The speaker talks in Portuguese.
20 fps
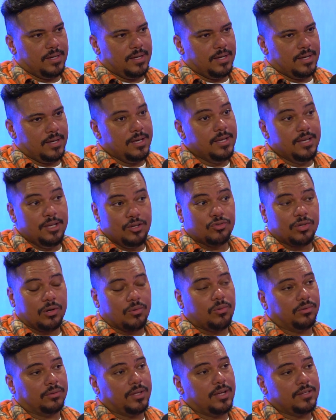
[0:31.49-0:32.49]
E isso
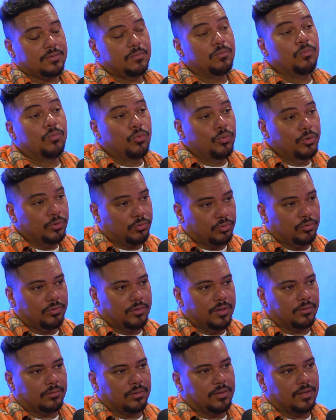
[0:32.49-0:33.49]
acontece muito
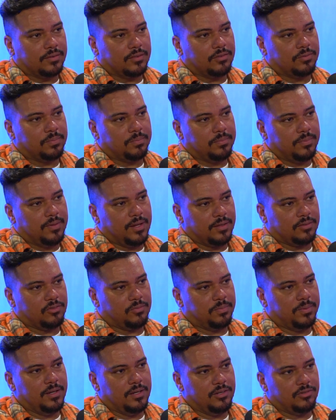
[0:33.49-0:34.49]
dentro dessas, dessas
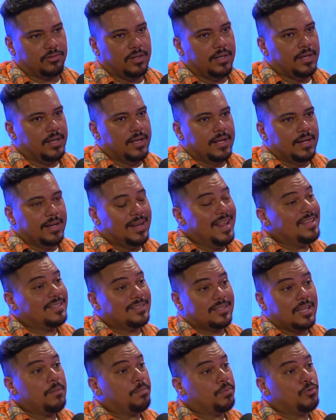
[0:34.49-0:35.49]
playlists. Nem
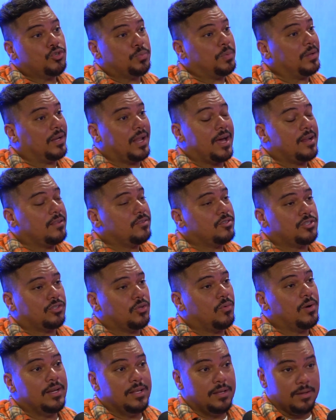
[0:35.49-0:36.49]
sempre os pilares
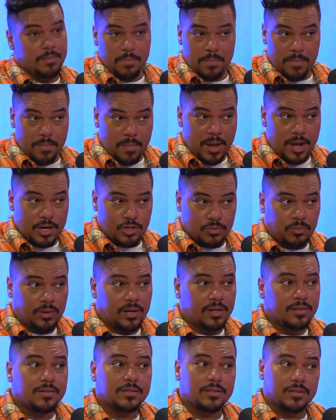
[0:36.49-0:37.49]
estão ali, mesmo
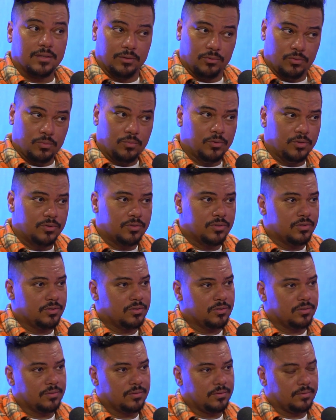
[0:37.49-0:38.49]
lançando músicas.
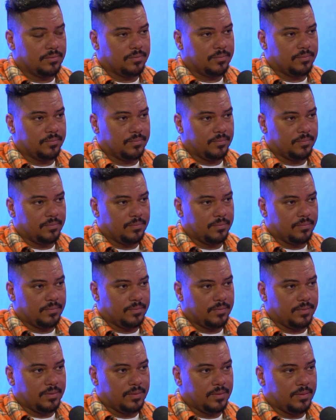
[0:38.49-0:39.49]
Claro
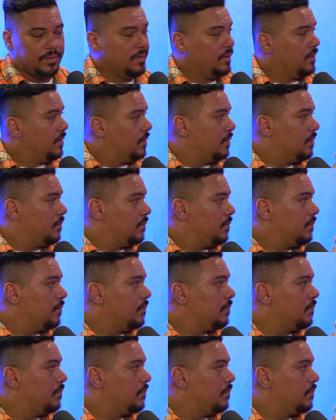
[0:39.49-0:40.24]
que eu só